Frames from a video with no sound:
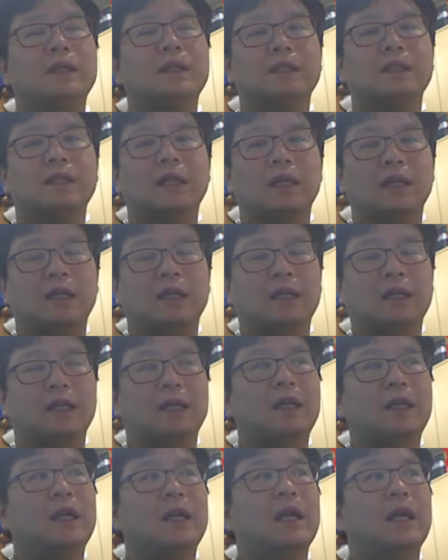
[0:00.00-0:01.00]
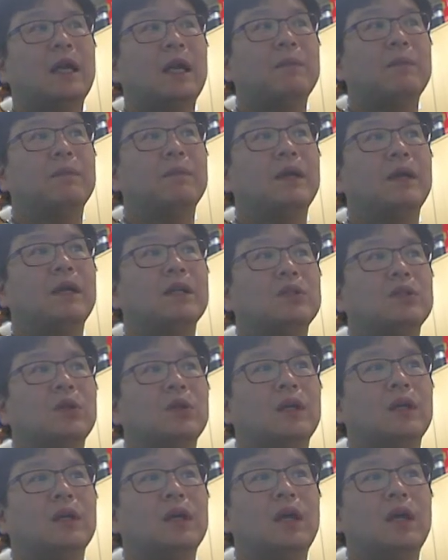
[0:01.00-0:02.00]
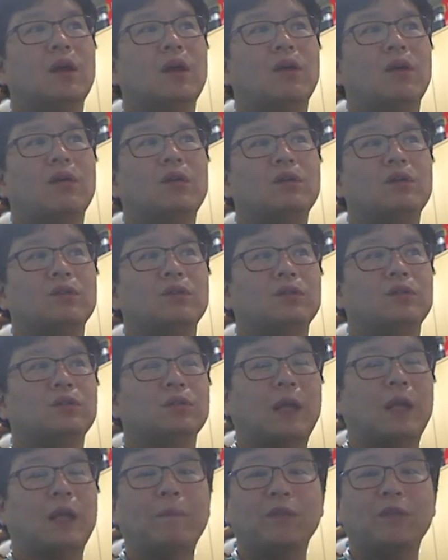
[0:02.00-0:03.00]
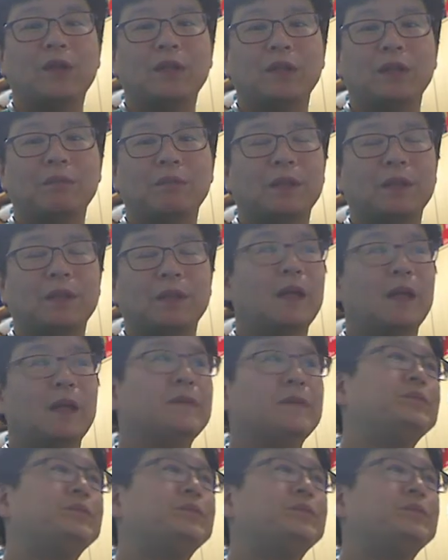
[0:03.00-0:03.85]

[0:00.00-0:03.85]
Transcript: 이상, 감각 저하가 어느 정도 남게 됩니다.